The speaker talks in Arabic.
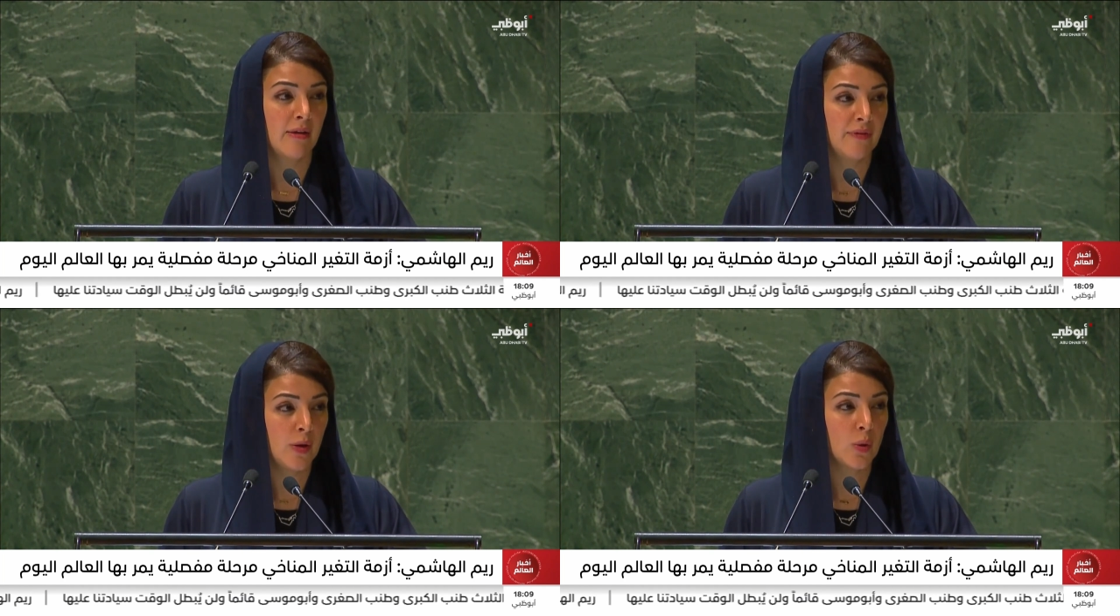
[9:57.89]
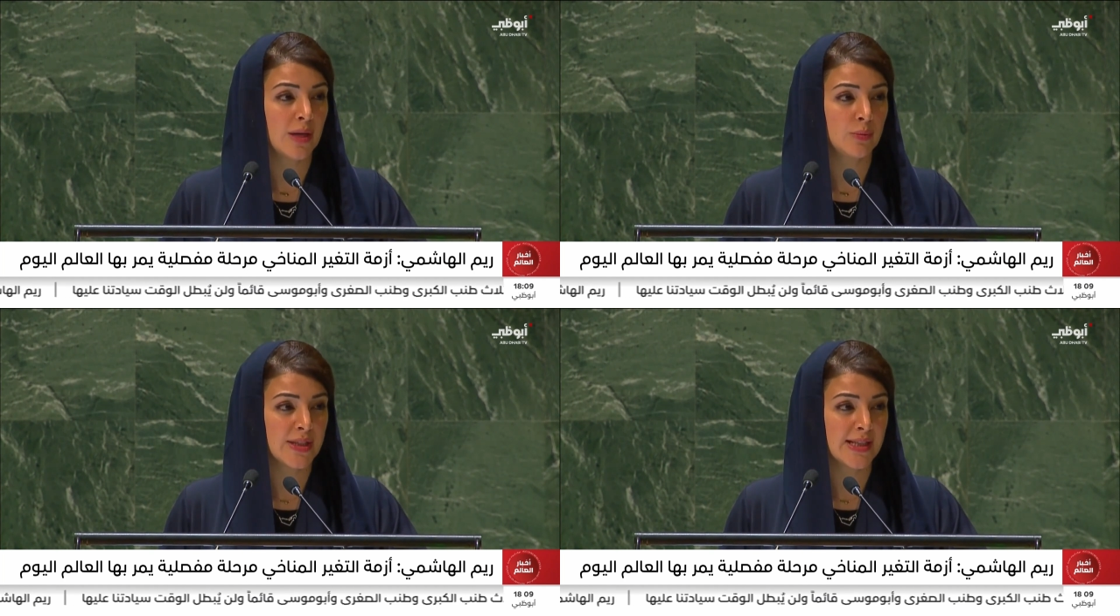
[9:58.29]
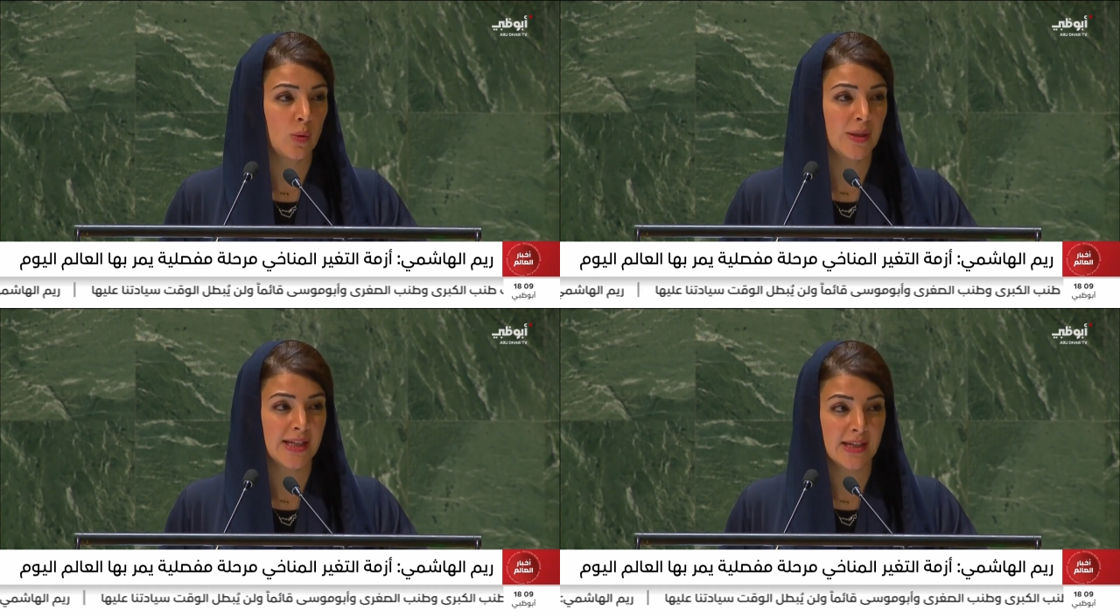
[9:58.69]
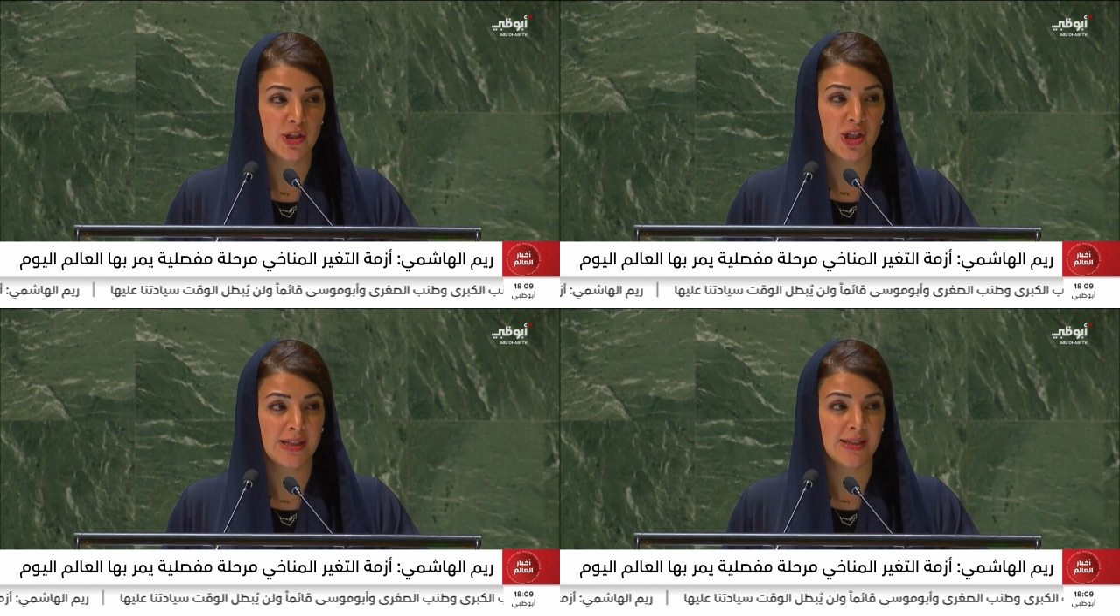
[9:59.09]
فوق مستوى
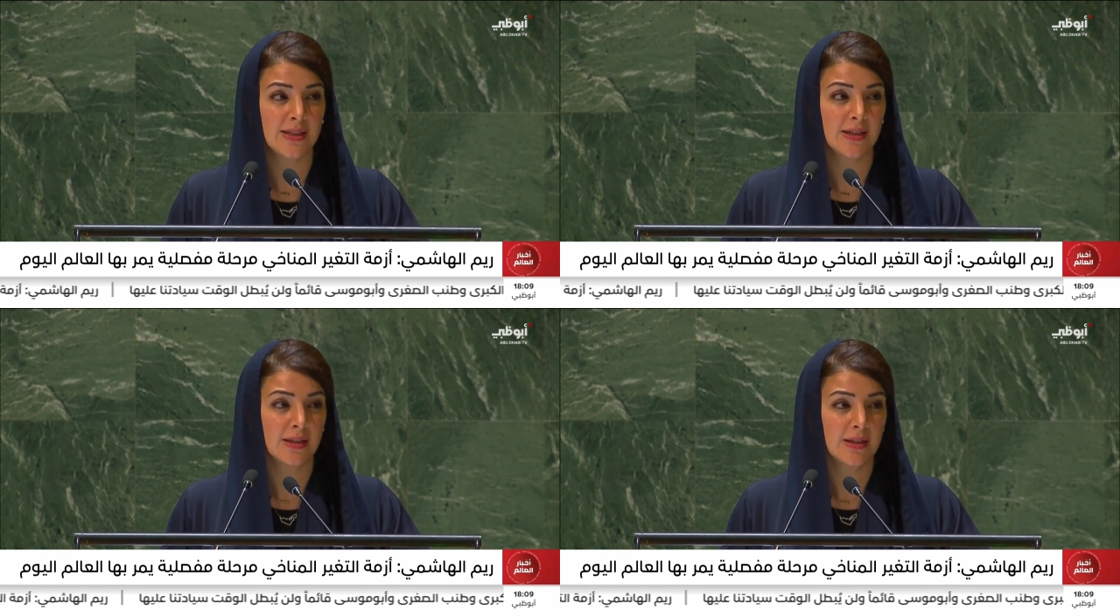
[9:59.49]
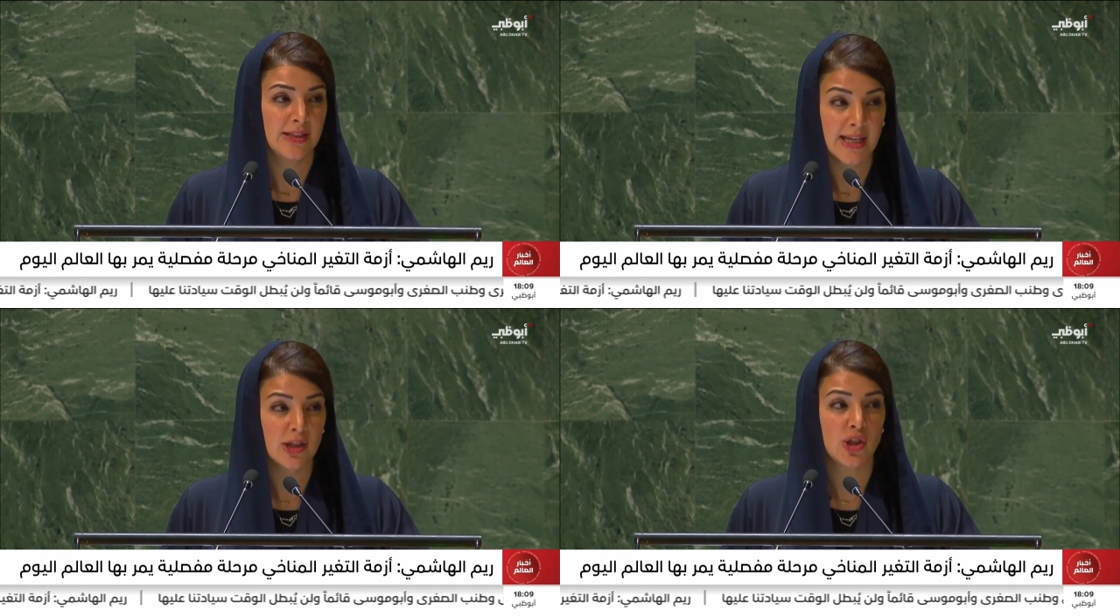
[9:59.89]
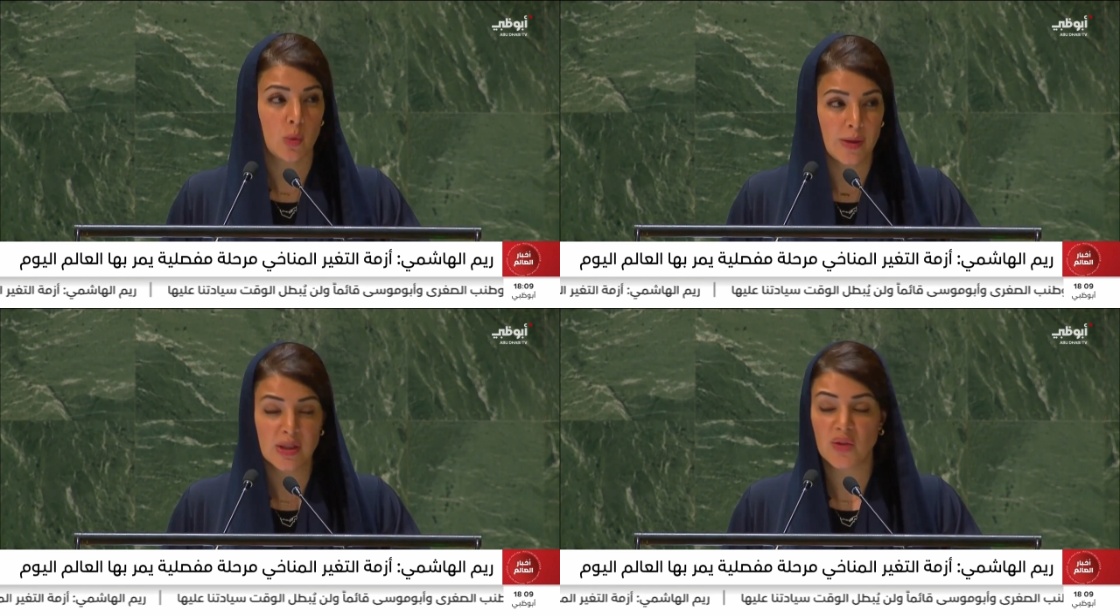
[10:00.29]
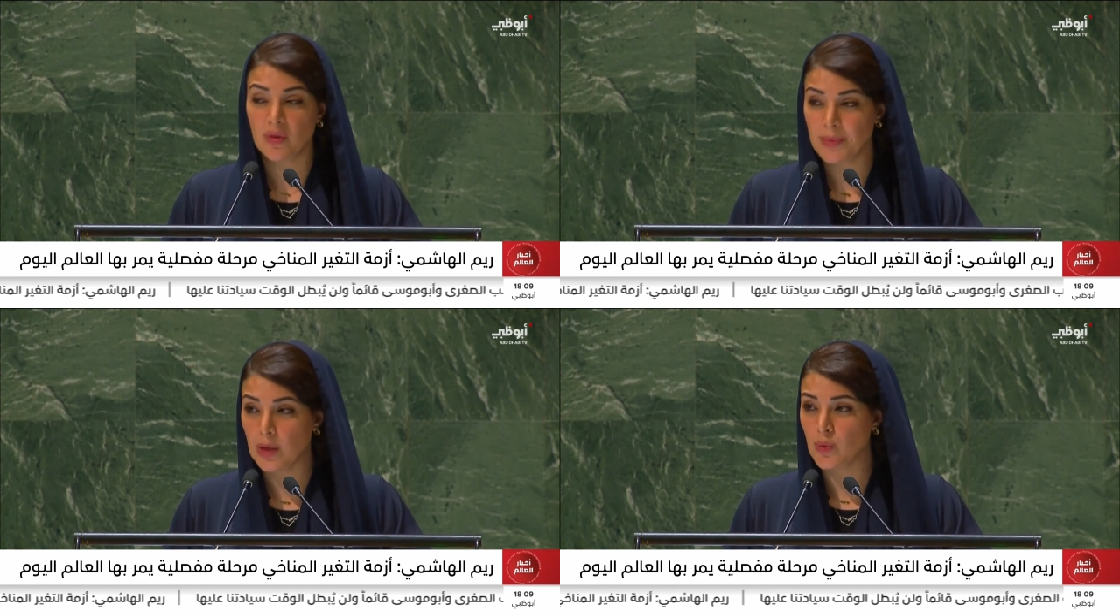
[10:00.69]
درجة درجة ونصف
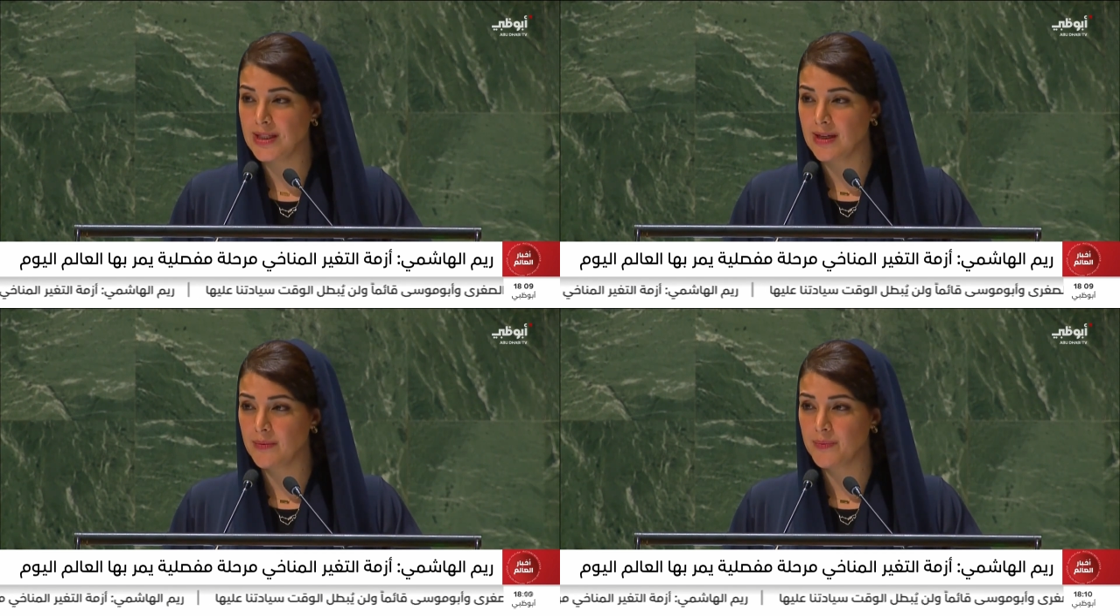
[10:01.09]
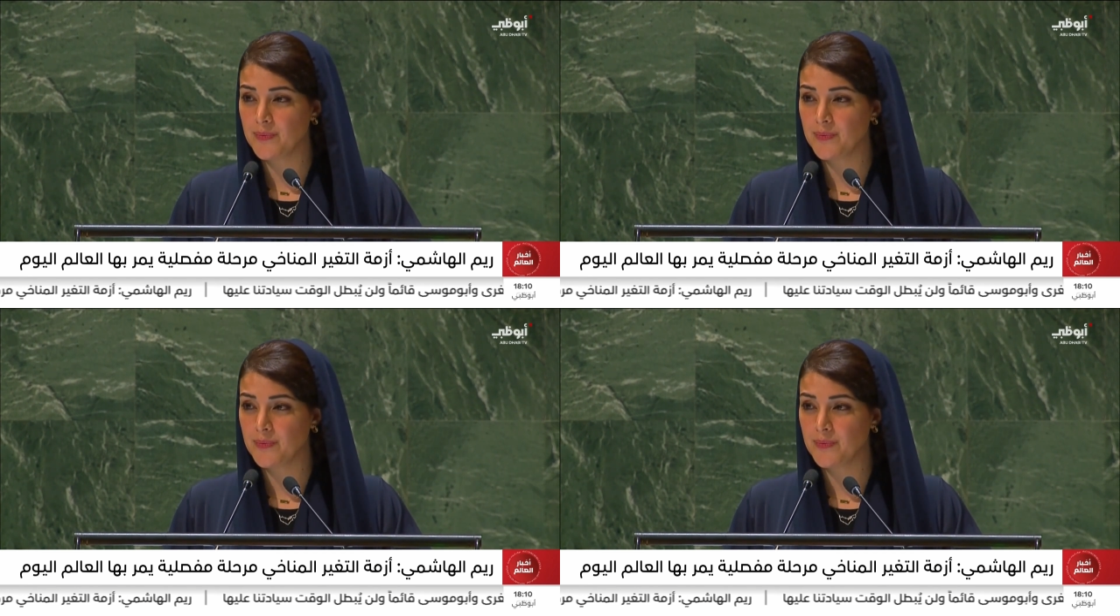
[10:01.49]
مئوية